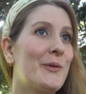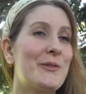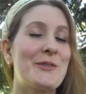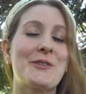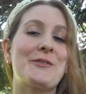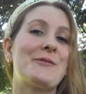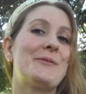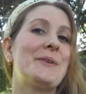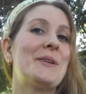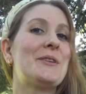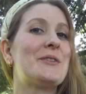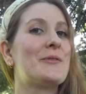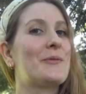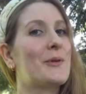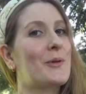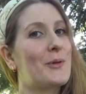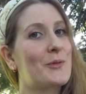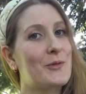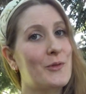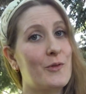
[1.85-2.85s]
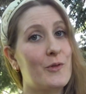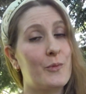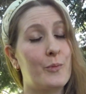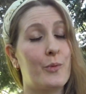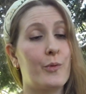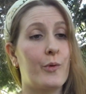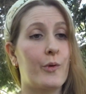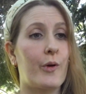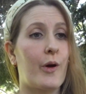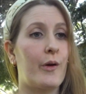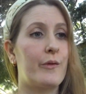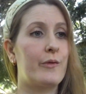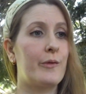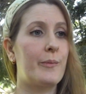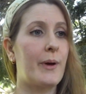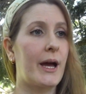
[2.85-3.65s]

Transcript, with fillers: Aujourd'hui, je vous retrouve pour euh, vous